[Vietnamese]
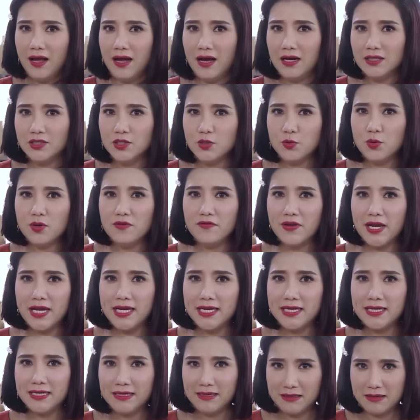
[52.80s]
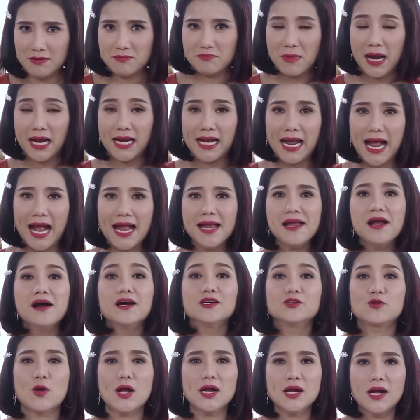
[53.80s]
À, thưa quý vị, bạn gái
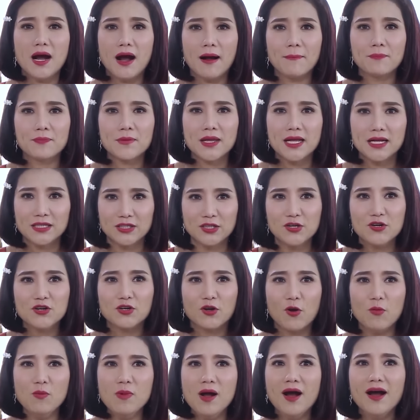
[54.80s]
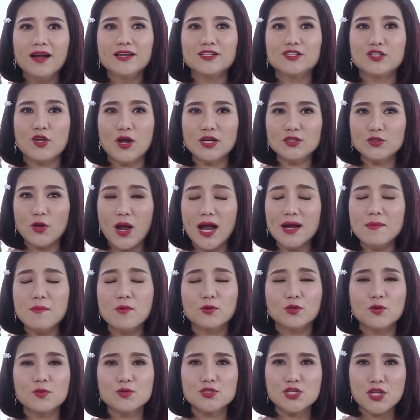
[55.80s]
hơi choáng ngợp, Tường cũng hơi choáng choáng
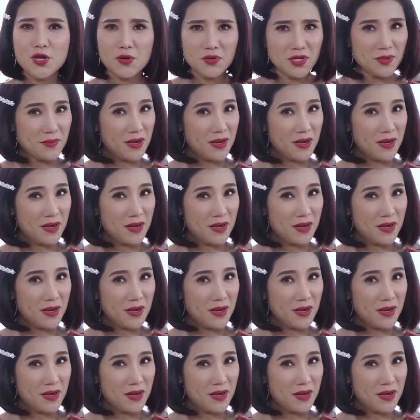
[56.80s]
một chút xíu,